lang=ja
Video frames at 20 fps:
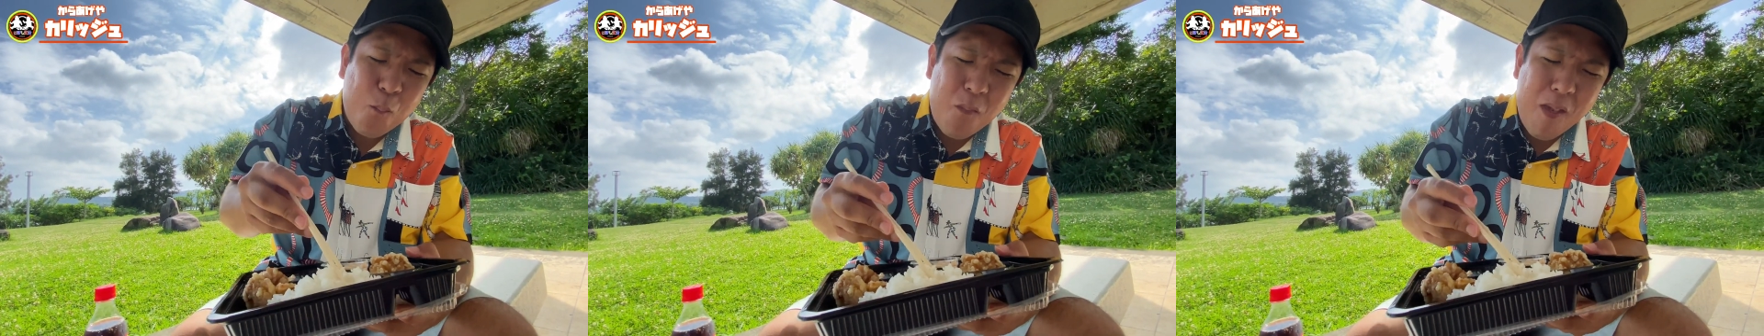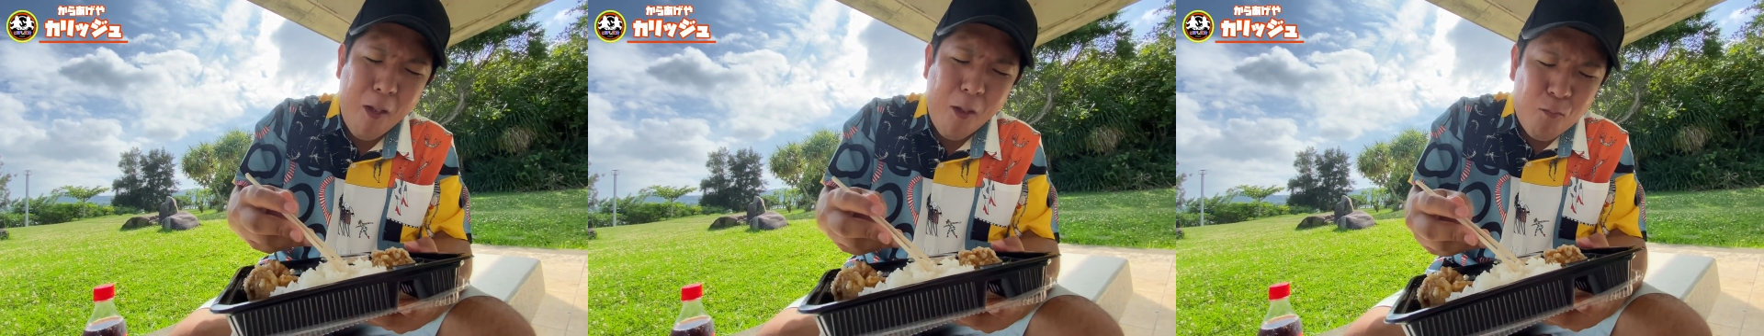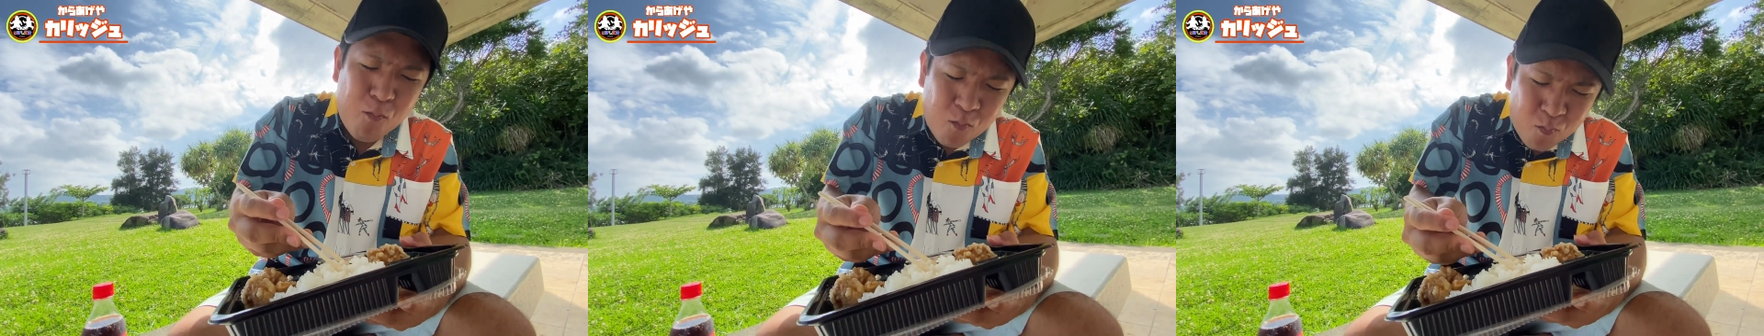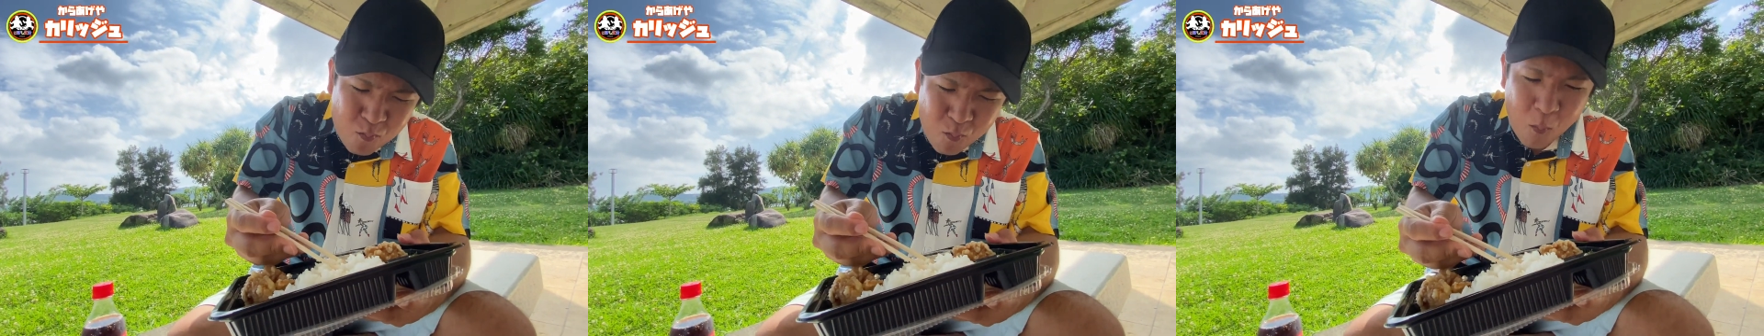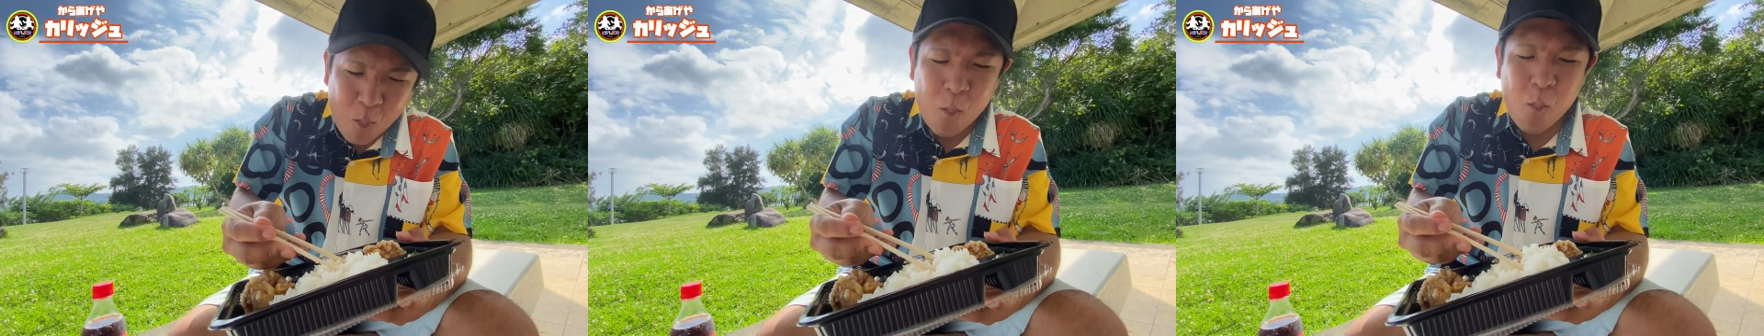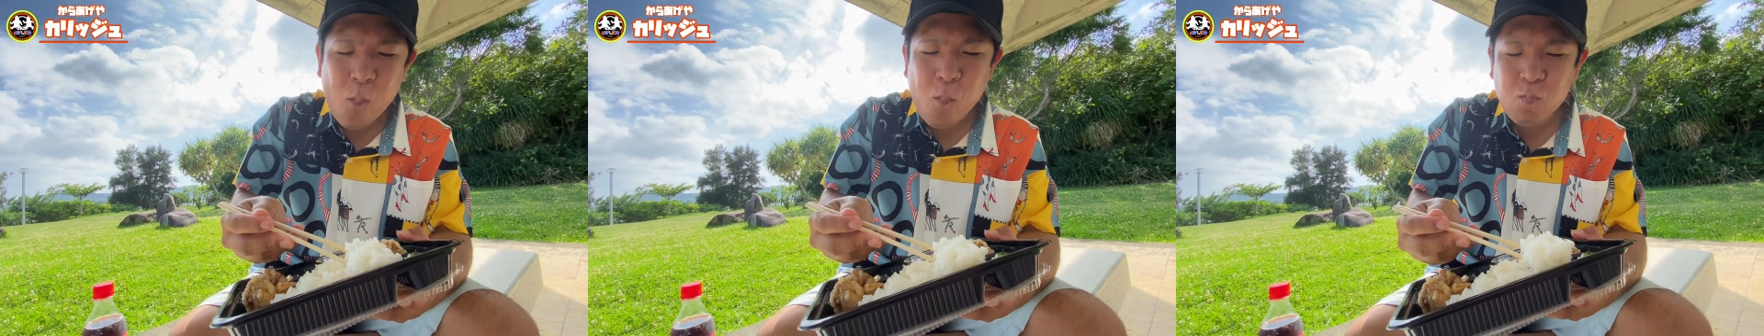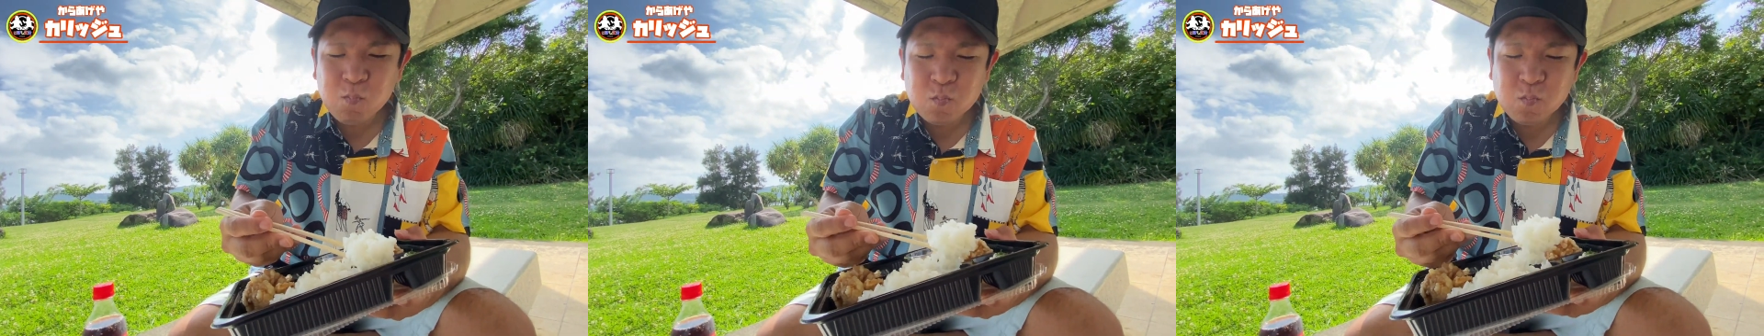うん、
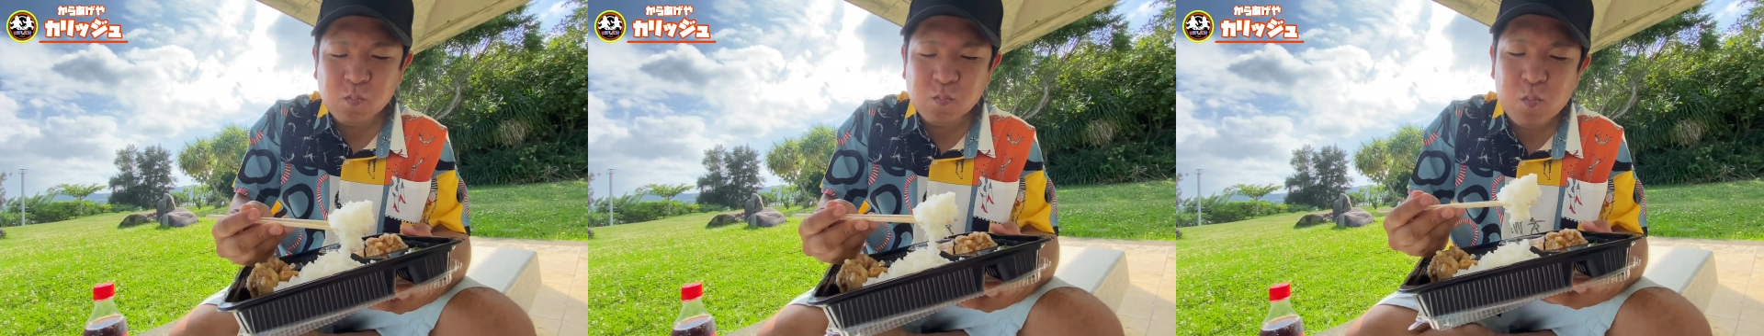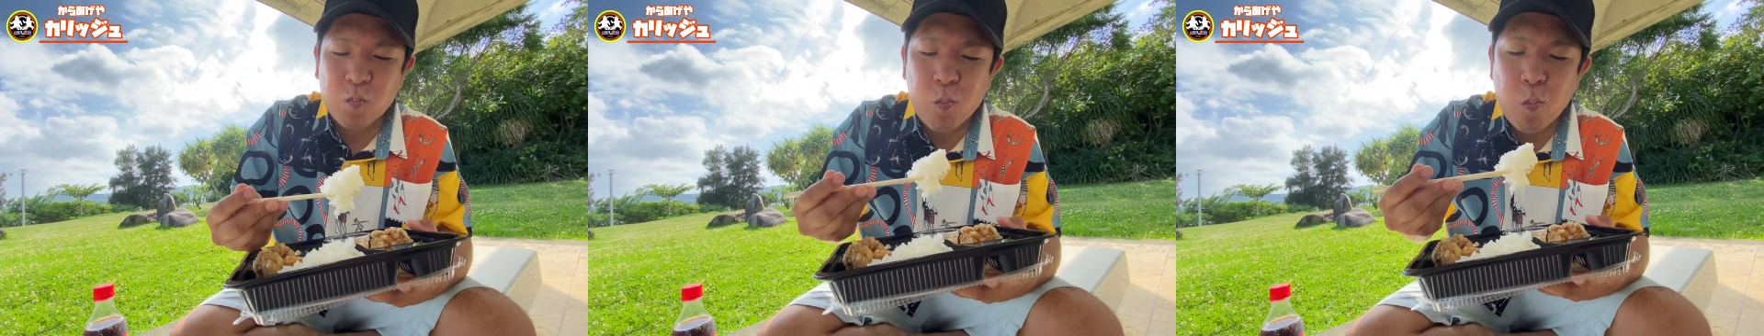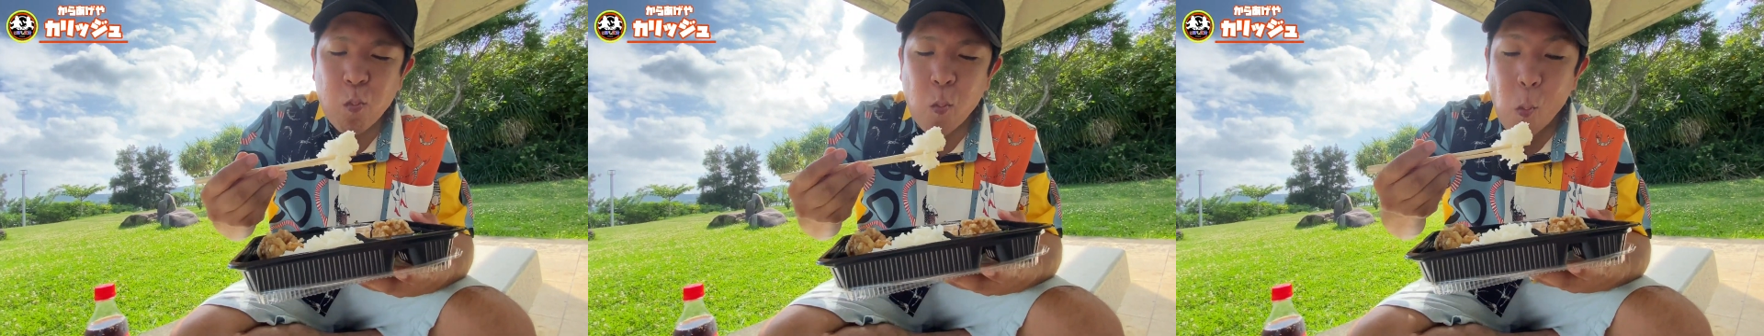さあす